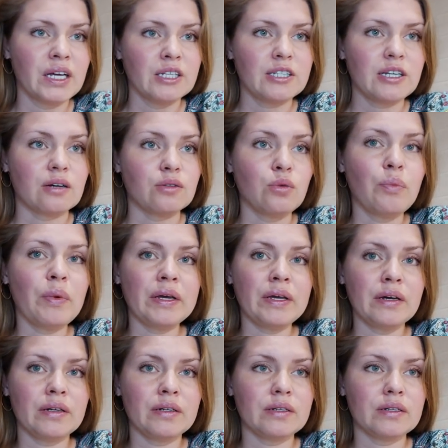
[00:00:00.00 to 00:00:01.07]
Так, ну
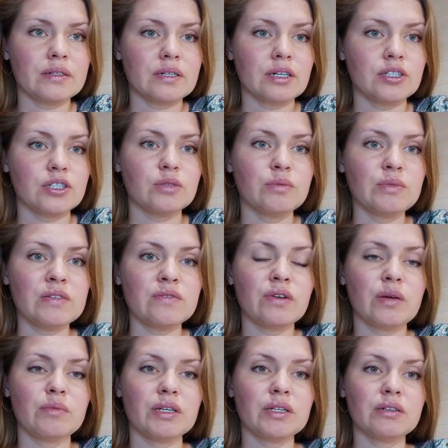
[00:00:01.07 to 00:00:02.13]
поехали, значит. Мы с
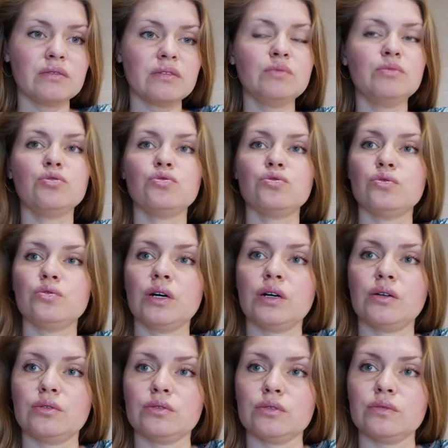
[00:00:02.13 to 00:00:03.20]
вами открываем южную
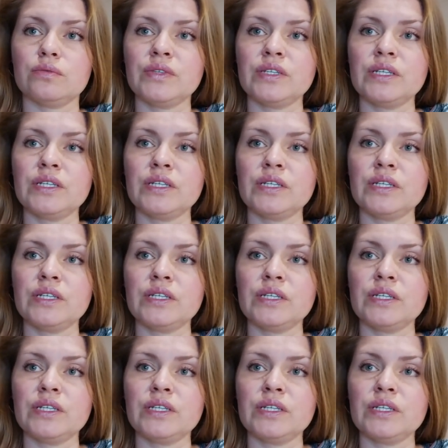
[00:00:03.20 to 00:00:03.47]
корону.